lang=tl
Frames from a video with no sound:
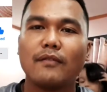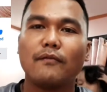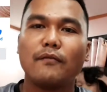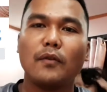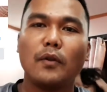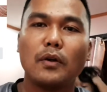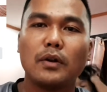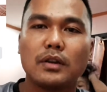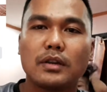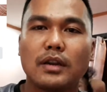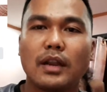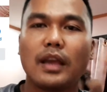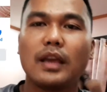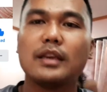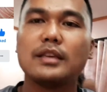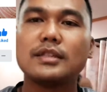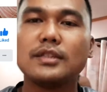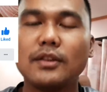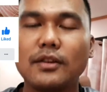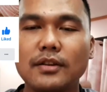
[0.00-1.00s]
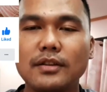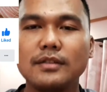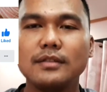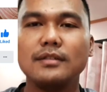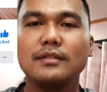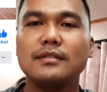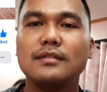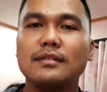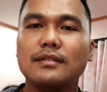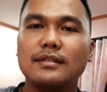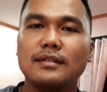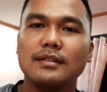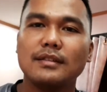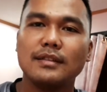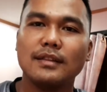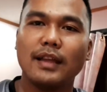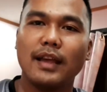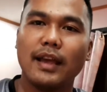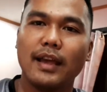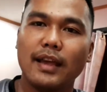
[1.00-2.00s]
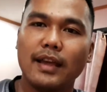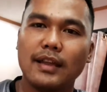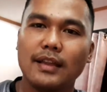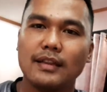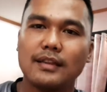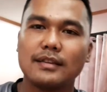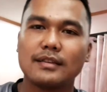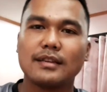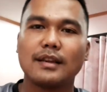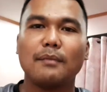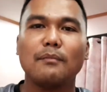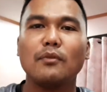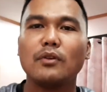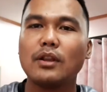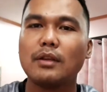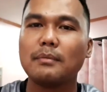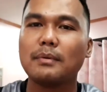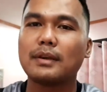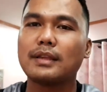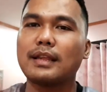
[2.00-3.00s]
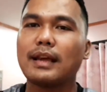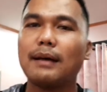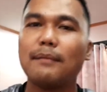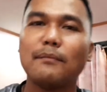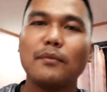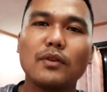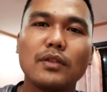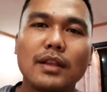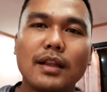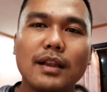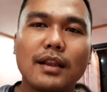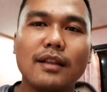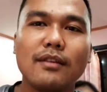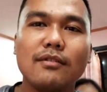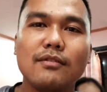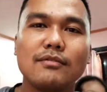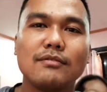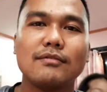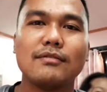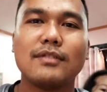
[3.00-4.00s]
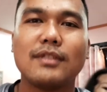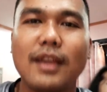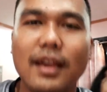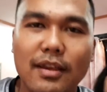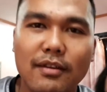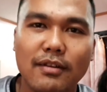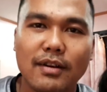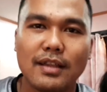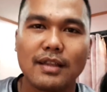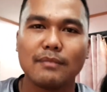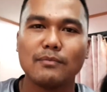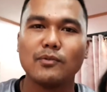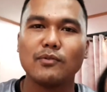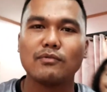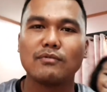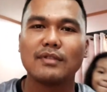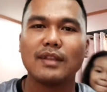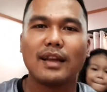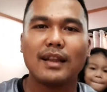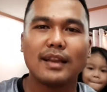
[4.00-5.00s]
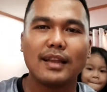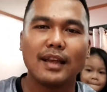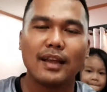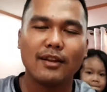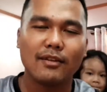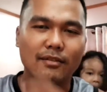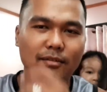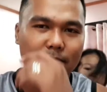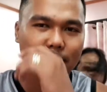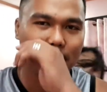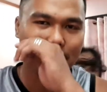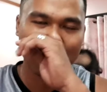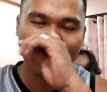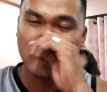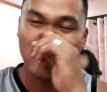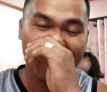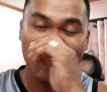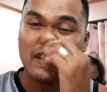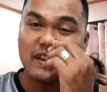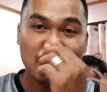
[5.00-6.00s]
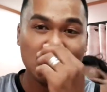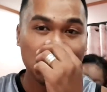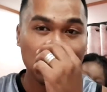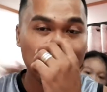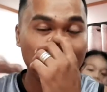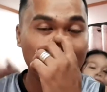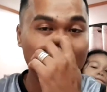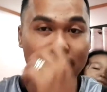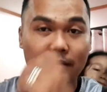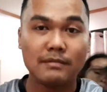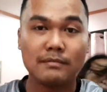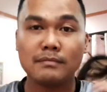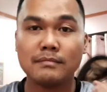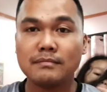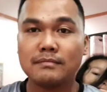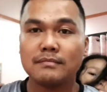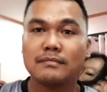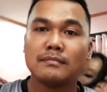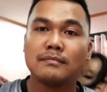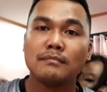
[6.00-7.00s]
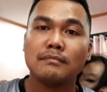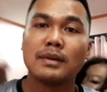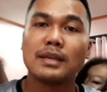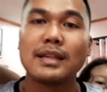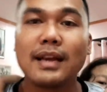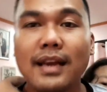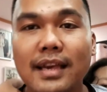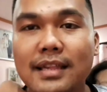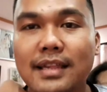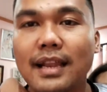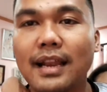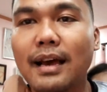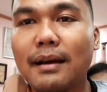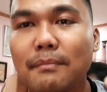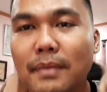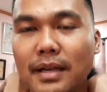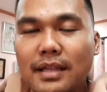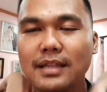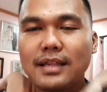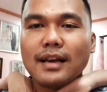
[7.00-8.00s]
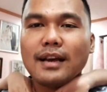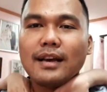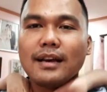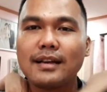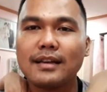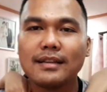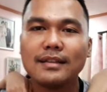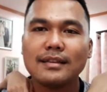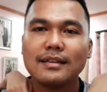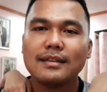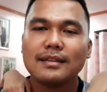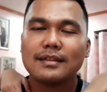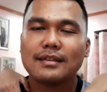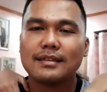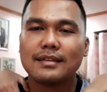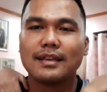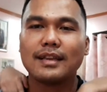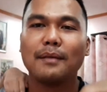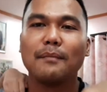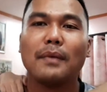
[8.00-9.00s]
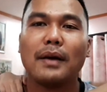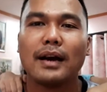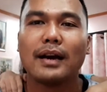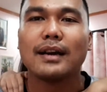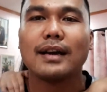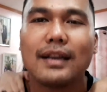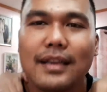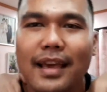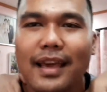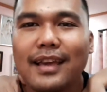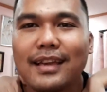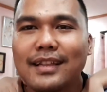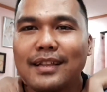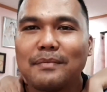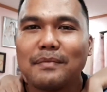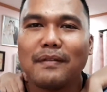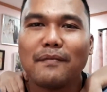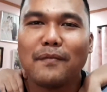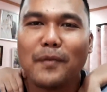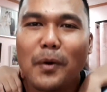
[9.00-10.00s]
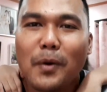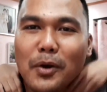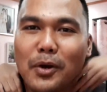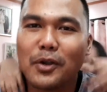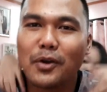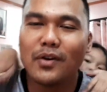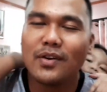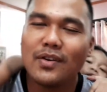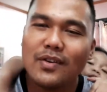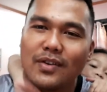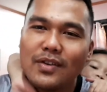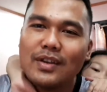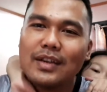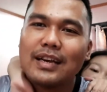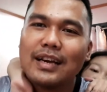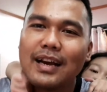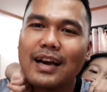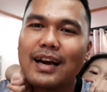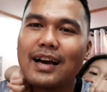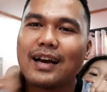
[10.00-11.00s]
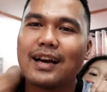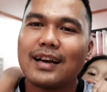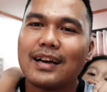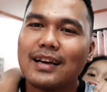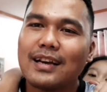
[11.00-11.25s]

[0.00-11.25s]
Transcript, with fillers: Floor Creation. Then kamo na magsabot ano no, unsa yung kasabutan niya no. Basta kay mga basta kay salamat sa igama nga cake ni Ma'am Flor no. Ah.